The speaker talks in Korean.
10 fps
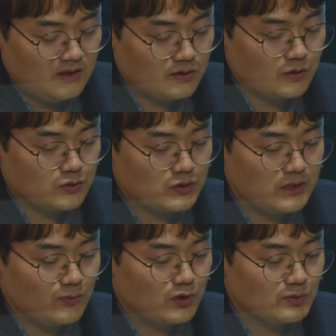그리고
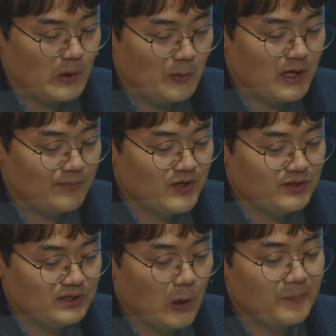조선일보를 좀
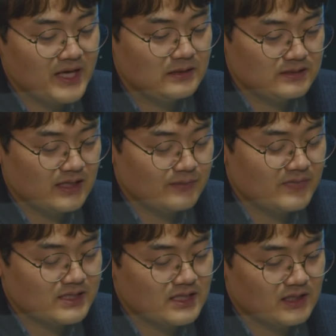넘어가면 더 팩트라는
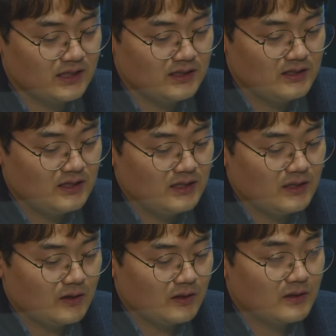매체가
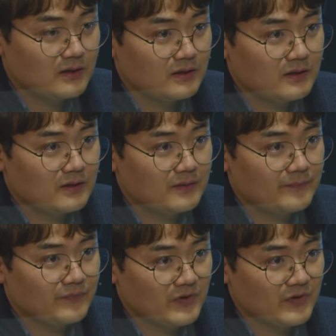아 어, 거기도 참.